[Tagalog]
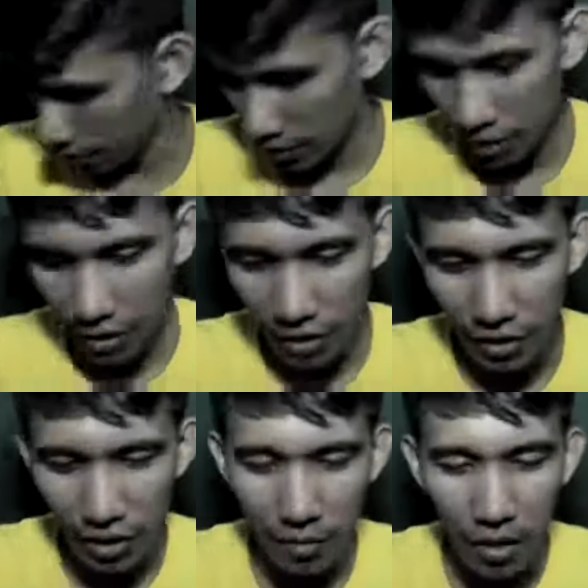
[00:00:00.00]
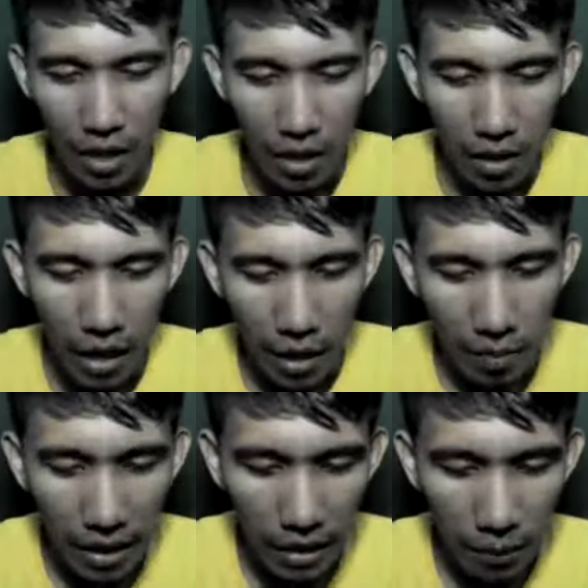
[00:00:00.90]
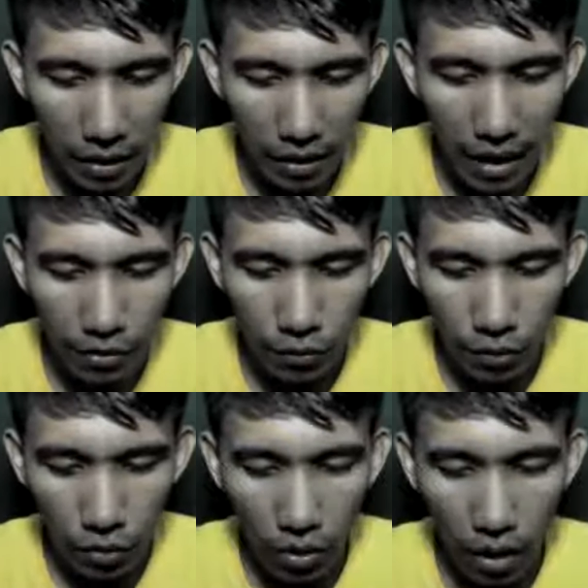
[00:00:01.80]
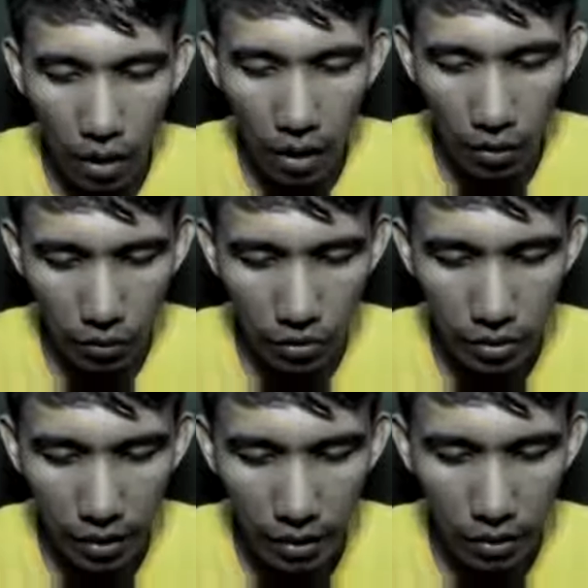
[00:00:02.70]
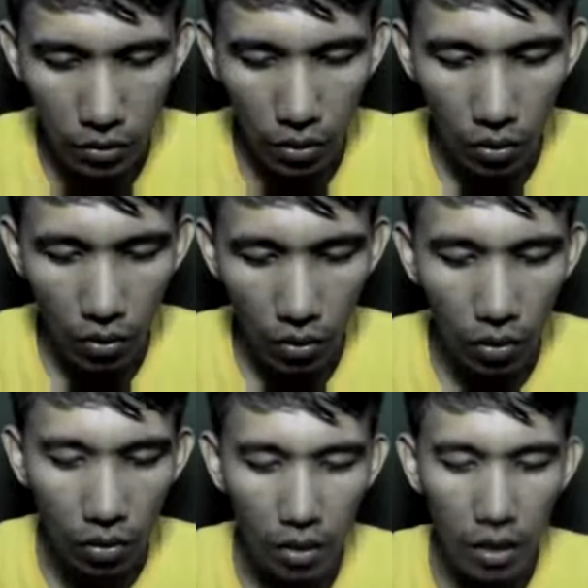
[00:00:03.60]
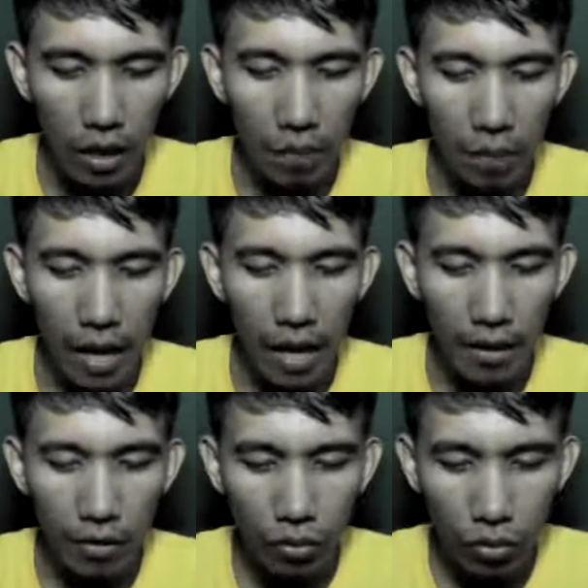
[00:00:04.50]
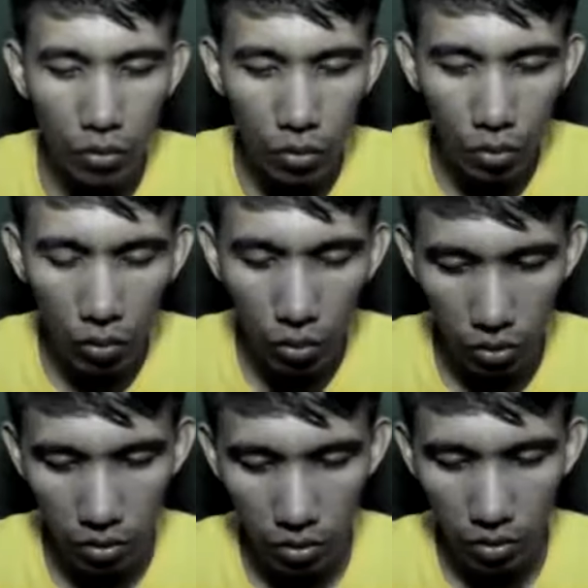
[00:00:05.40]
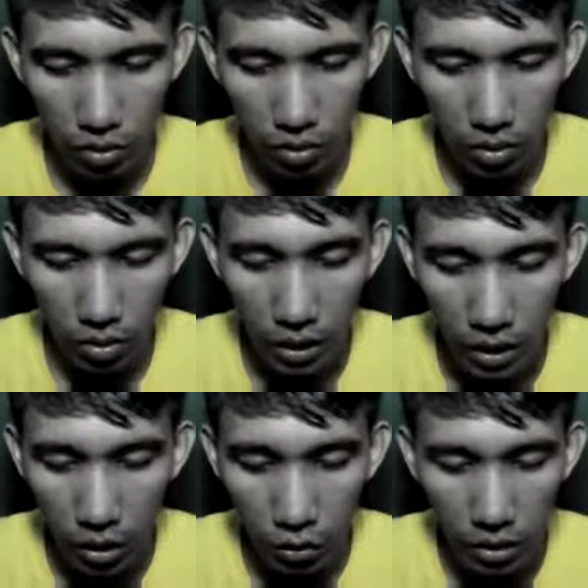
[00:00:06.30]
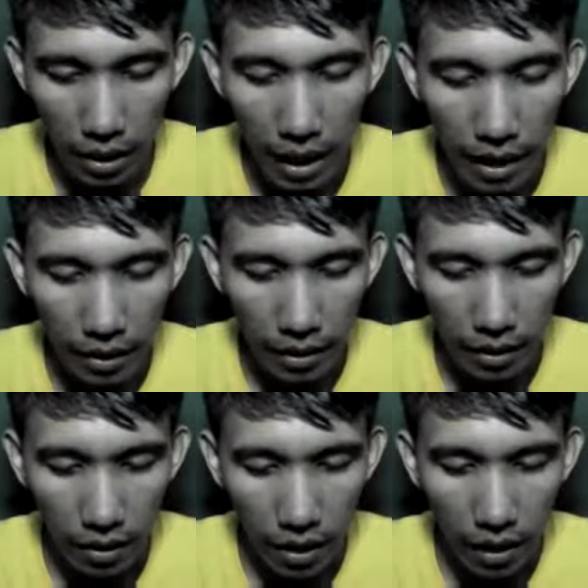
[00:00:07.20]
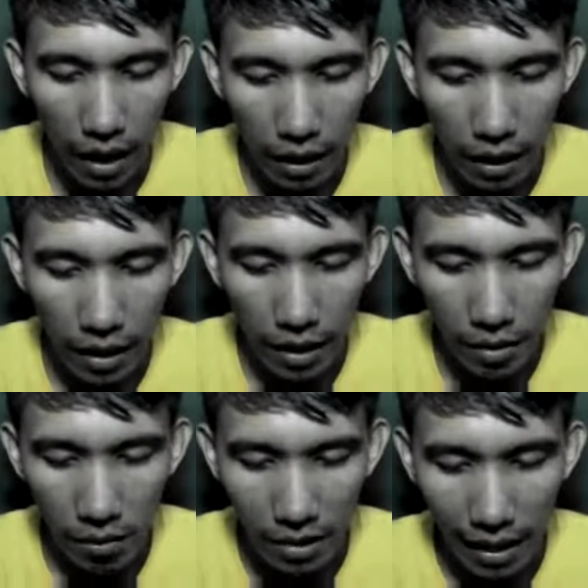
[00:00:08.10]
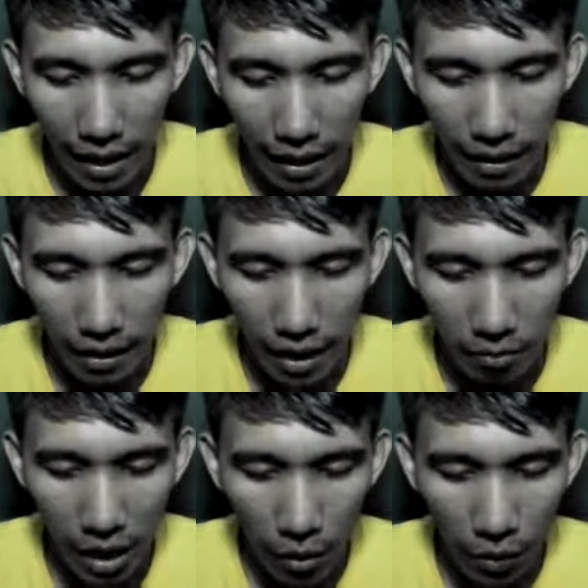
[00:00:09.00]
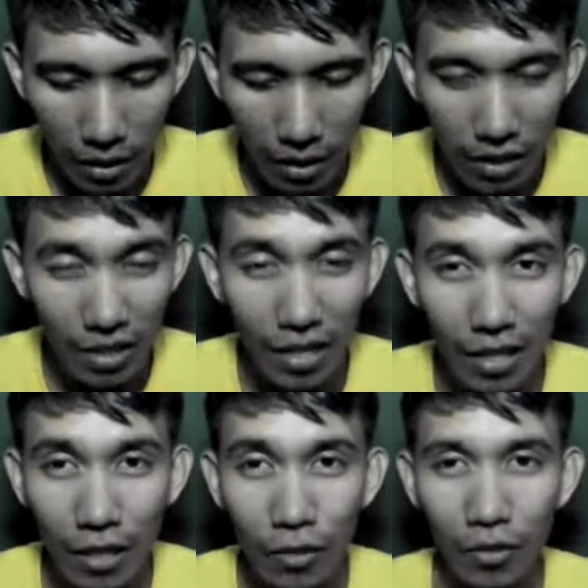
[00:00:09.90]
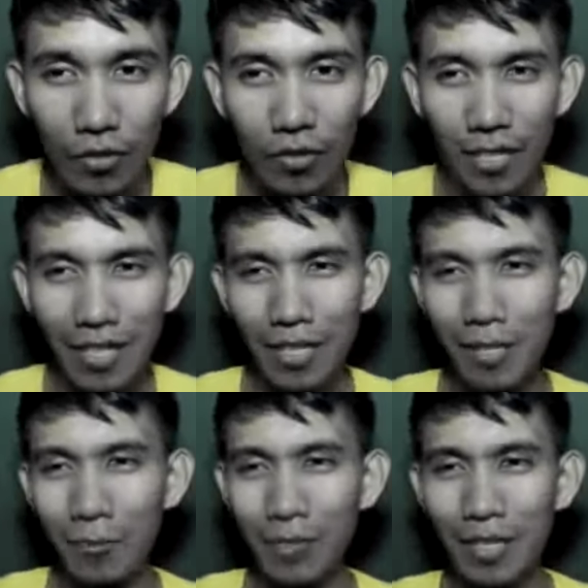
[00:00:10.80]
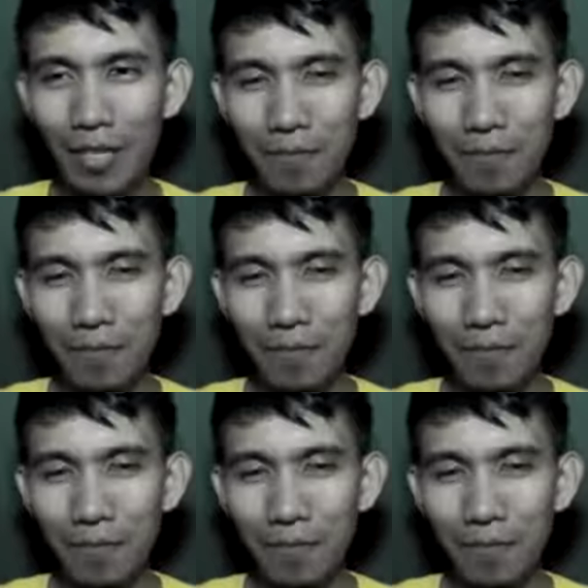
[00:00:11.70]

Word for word: in Jesus name, uh, maikipagkasundo ako sa inyo kung ipadudukot ninyo sa akin ang kanang mata ng bawat isa sa inyo. Hallelujah.